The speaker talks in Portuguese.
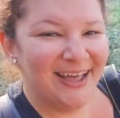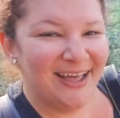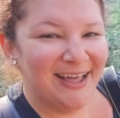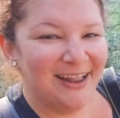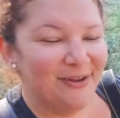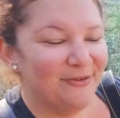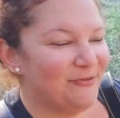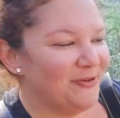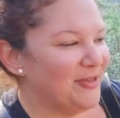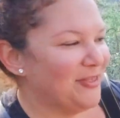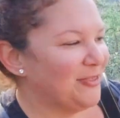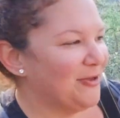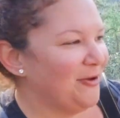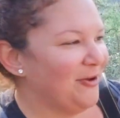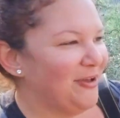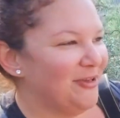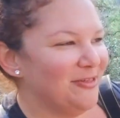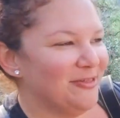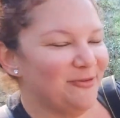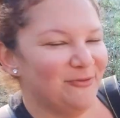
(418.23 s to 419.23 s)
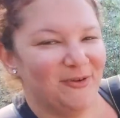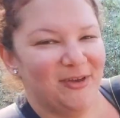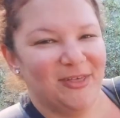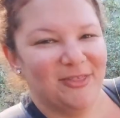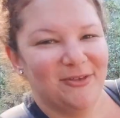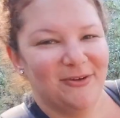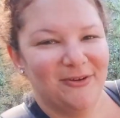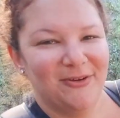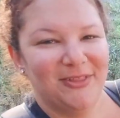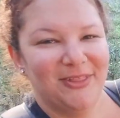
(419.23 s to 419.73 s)
Ele fez só o que a gente
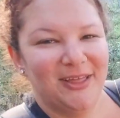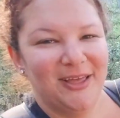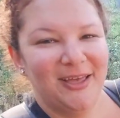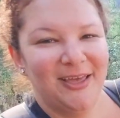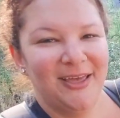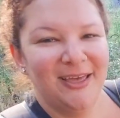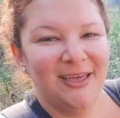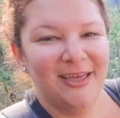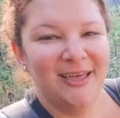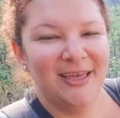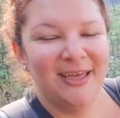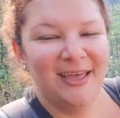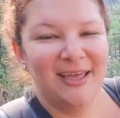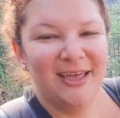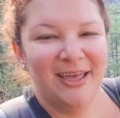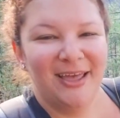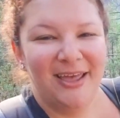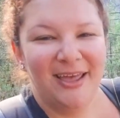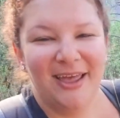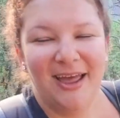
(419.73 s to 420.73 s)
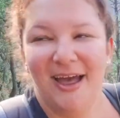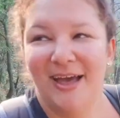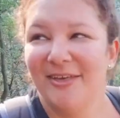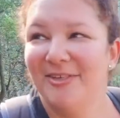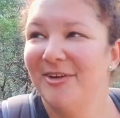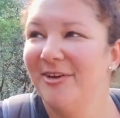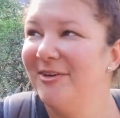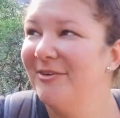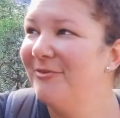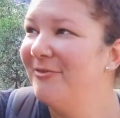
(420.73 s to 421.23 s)
fez ontem e
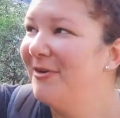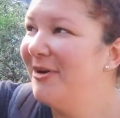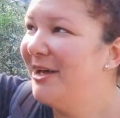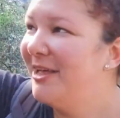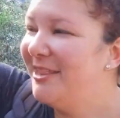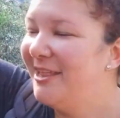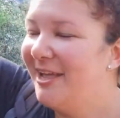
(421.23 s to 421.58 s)
acha que foi